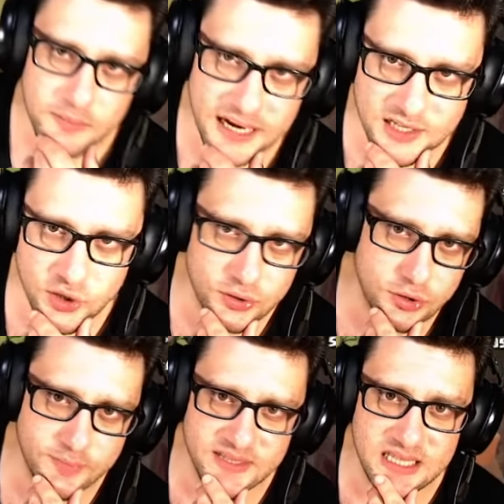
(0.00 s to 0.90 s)
Birazcık
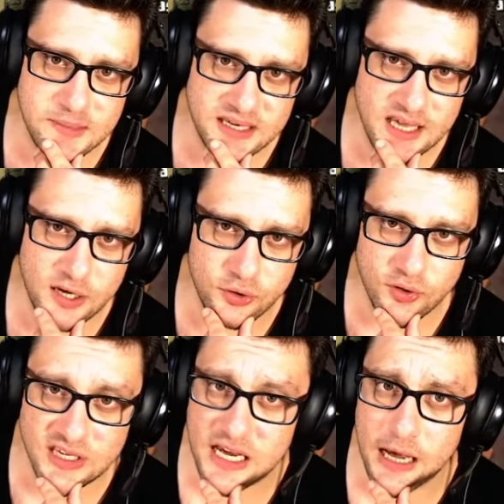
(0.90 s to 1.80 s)
oturup izlemek
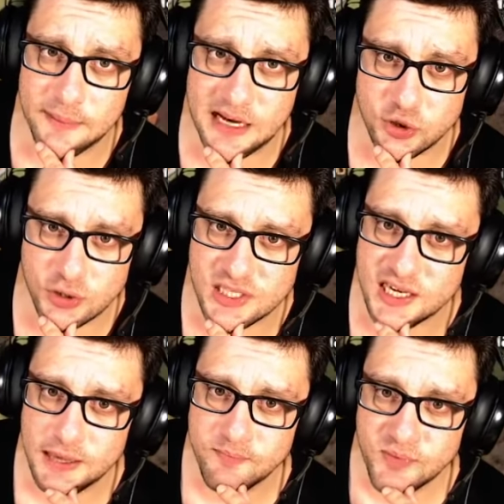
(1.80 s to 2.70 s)
gerekiyor. İyi haber şu
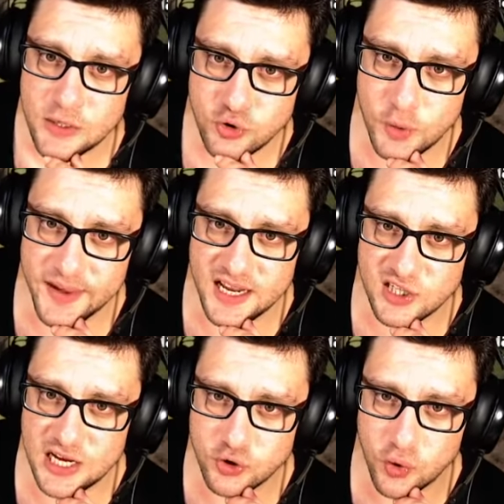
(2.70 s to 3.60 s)
ki süper
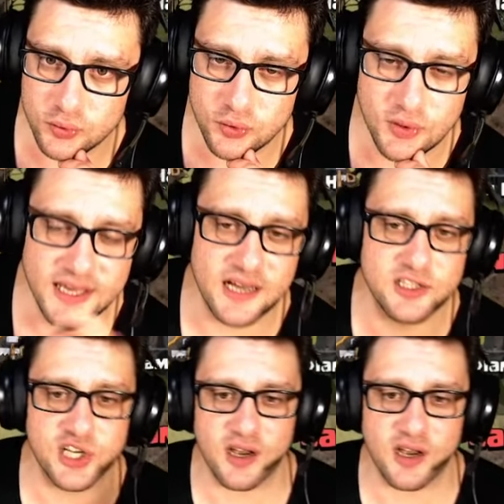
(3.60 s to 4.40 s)
ejder çoklu kuleyi alacak.